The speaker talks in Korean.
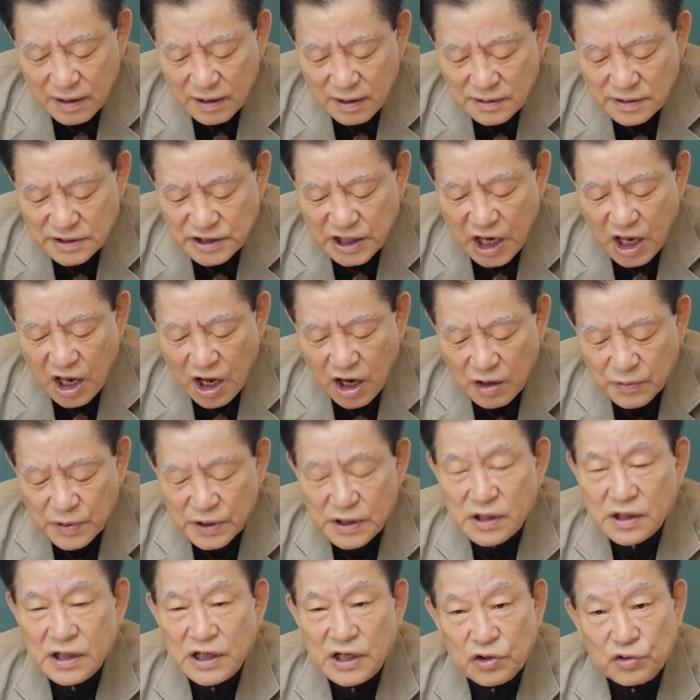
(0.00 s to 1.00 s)

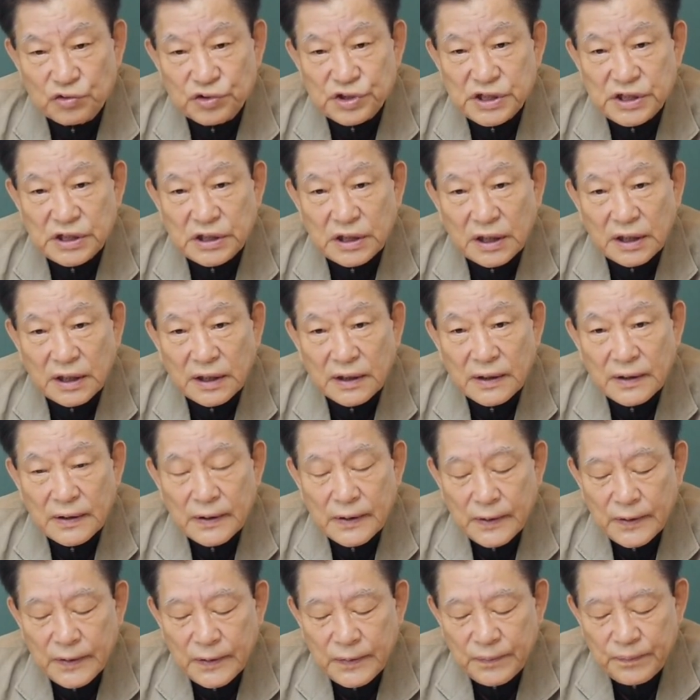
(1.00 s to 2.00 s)
제업을 이루시니,
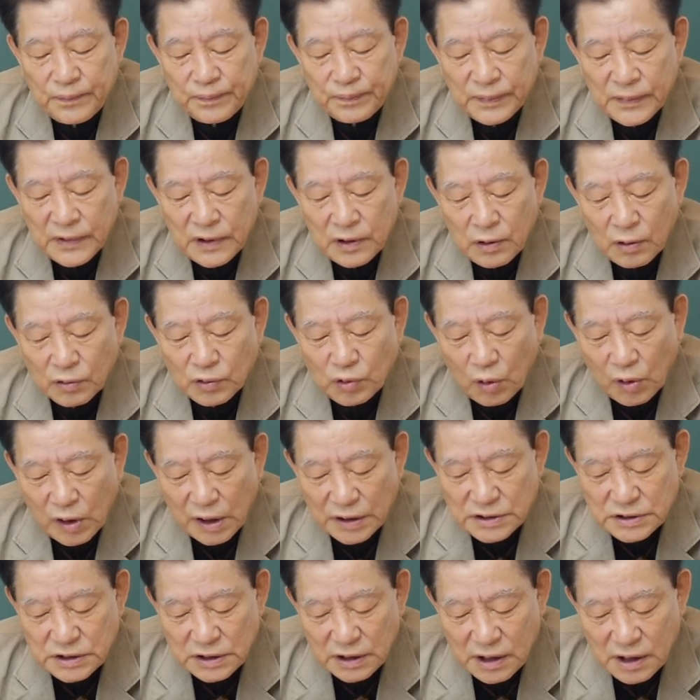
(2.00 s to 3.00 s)
좀
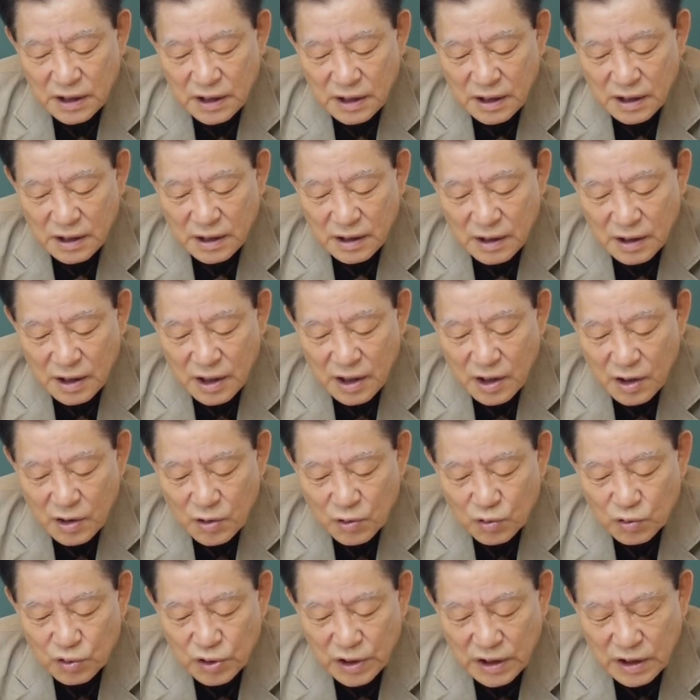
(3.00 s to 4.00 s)
똑같이
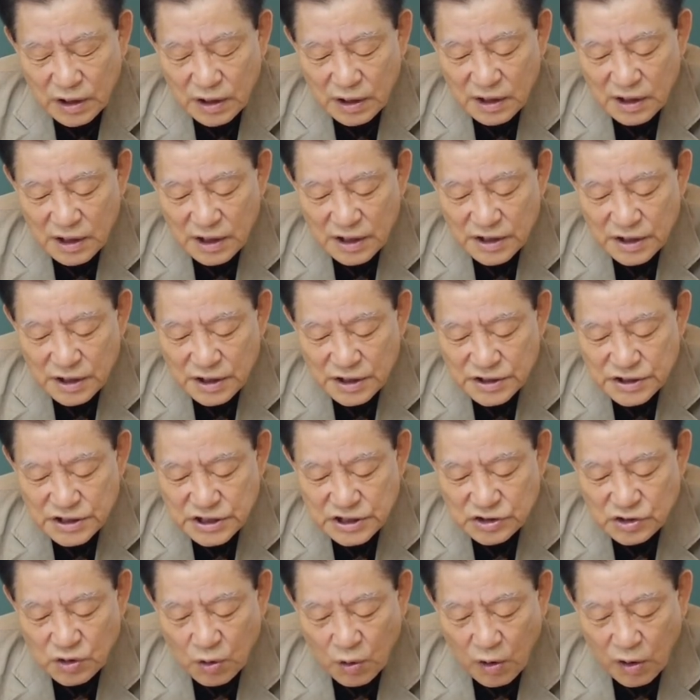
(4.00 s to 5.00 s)
우리
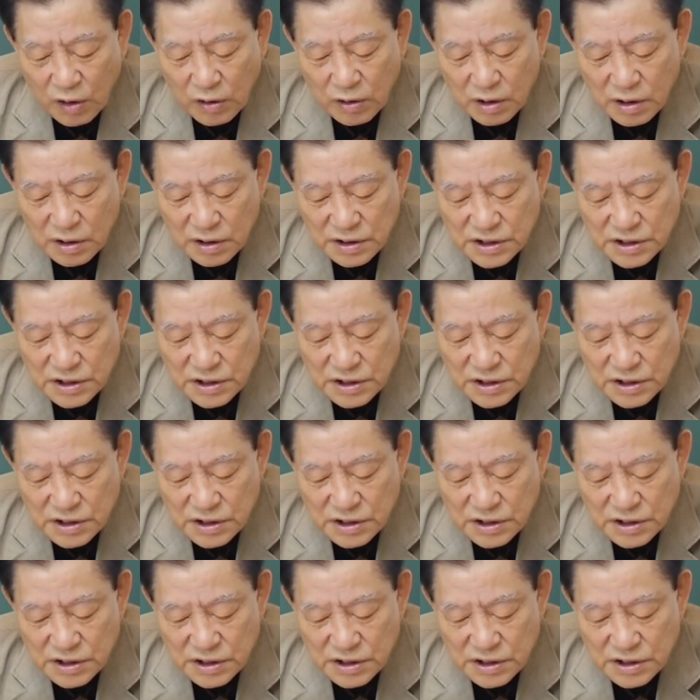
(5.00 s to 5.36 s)
시조